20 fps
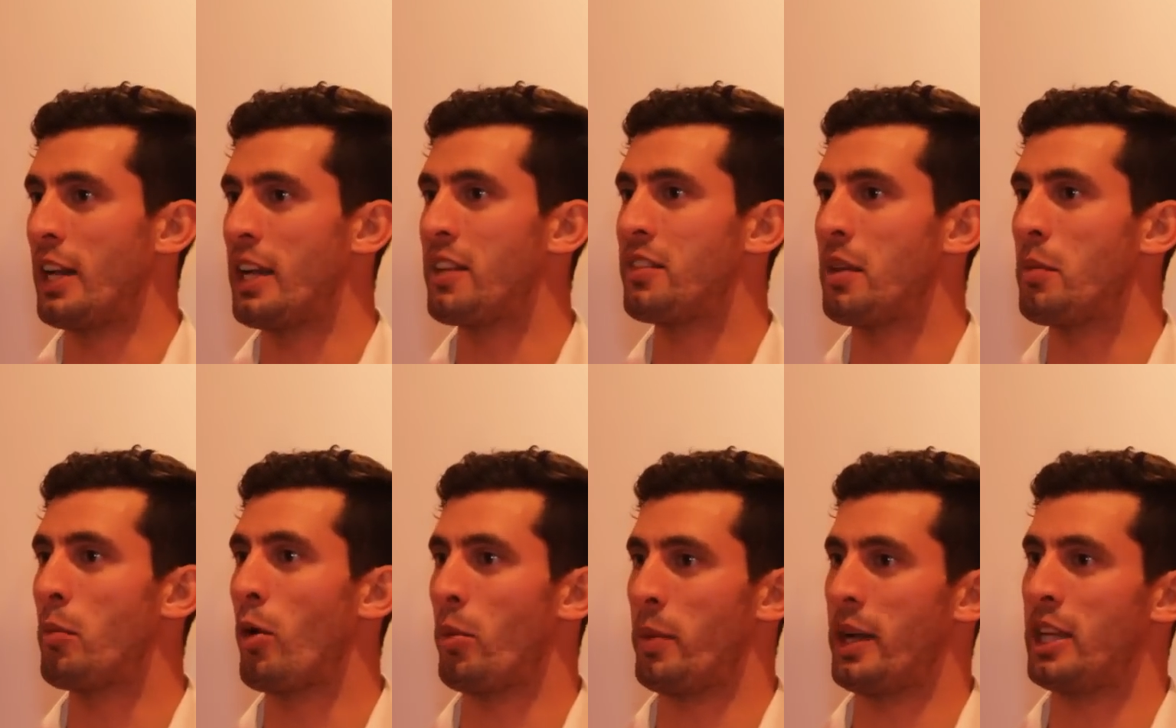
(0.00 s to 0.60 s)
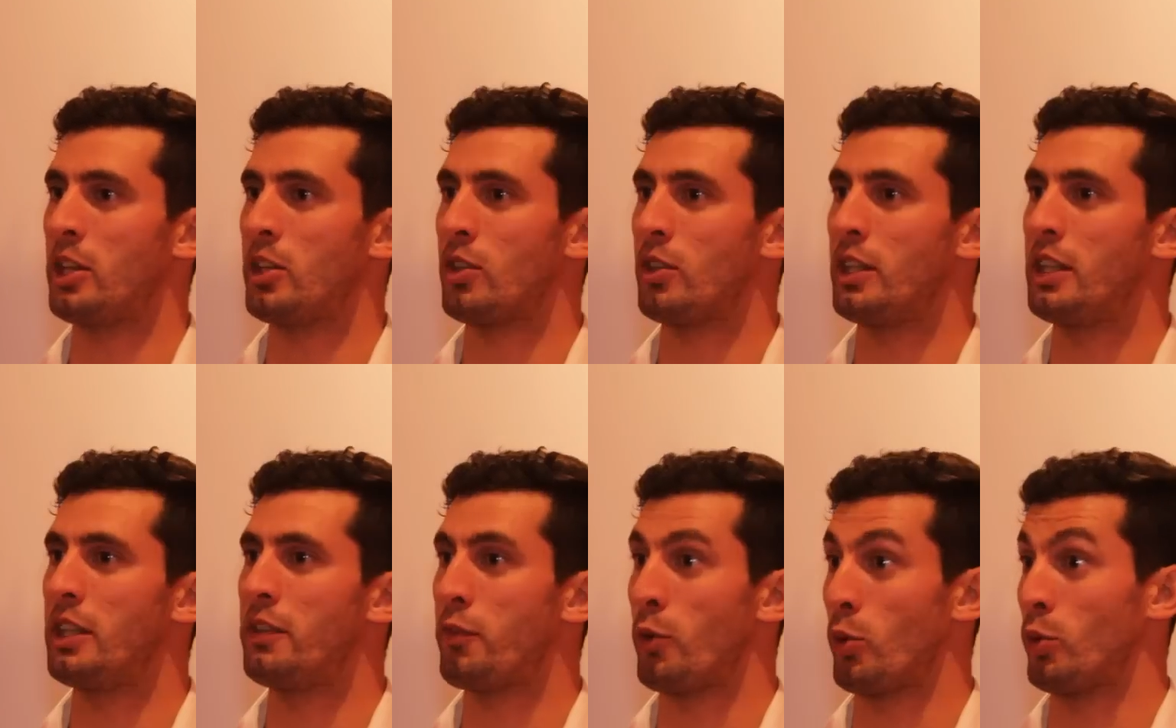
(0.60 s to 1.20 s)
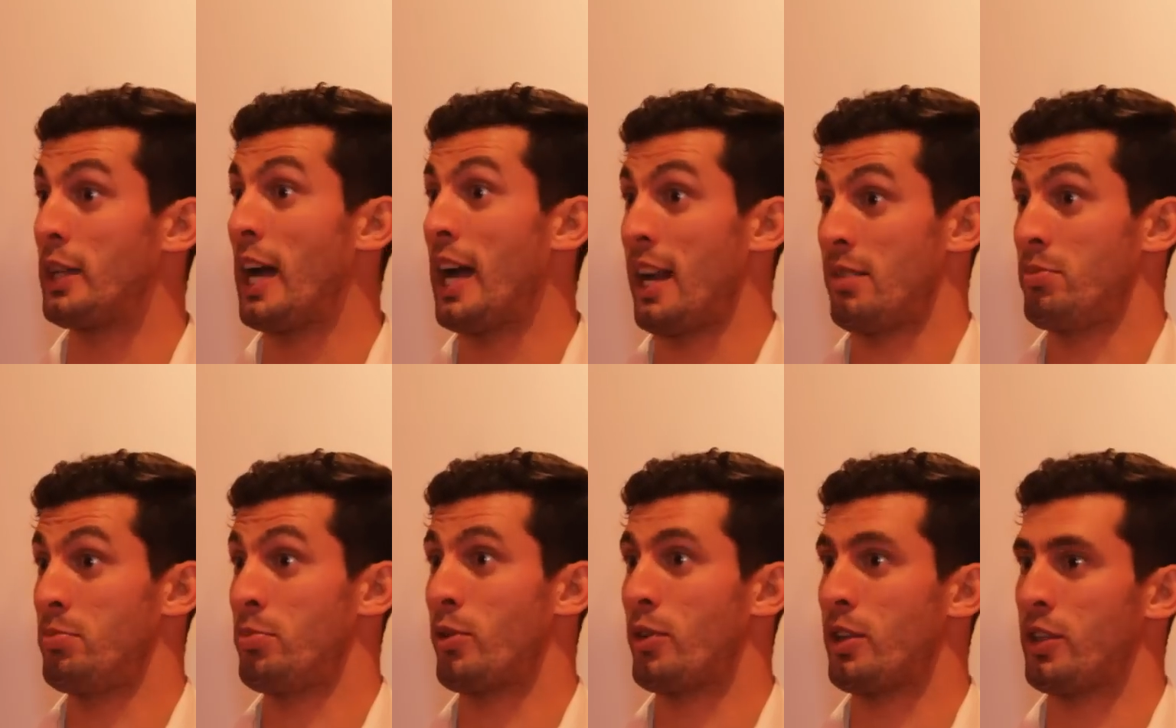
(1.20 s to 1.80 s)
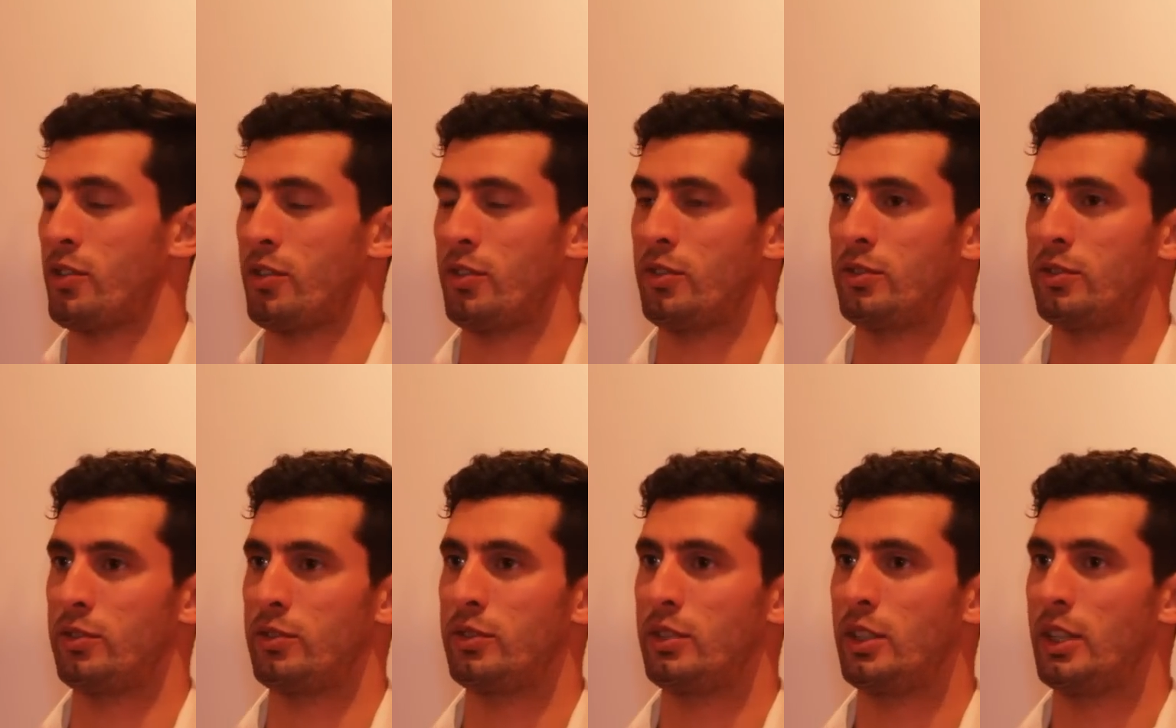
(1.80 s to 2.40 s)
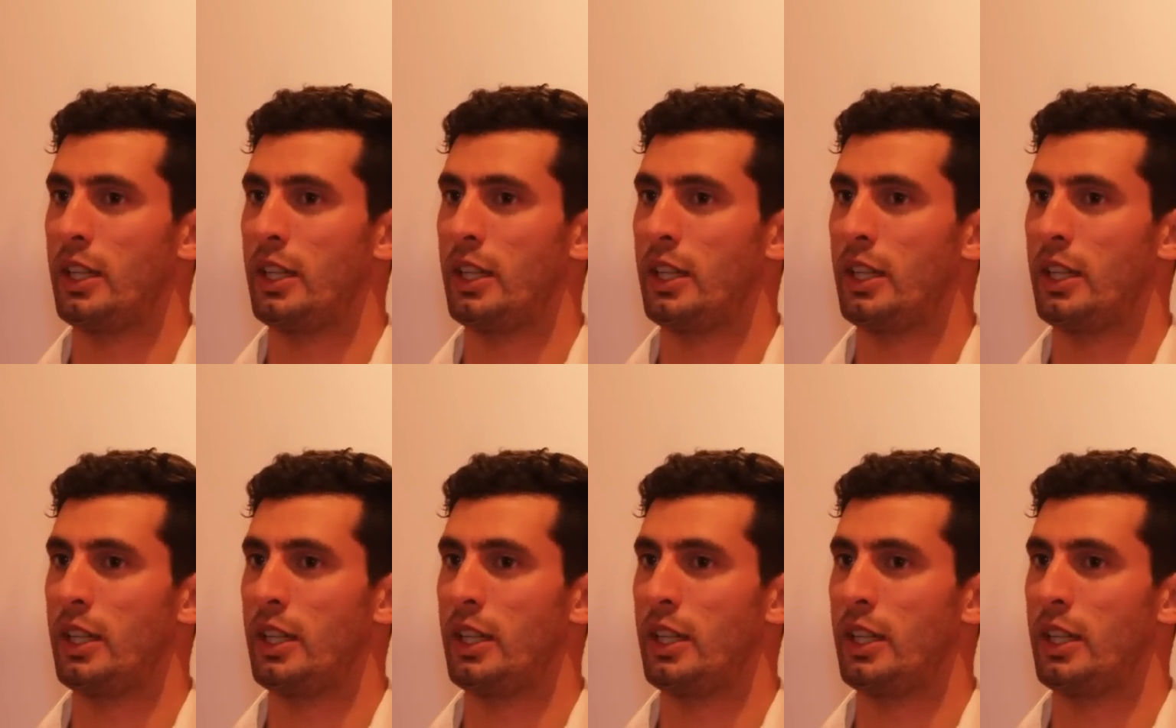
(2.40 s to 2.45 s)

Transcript: en ese momento y disfrutar, porque son,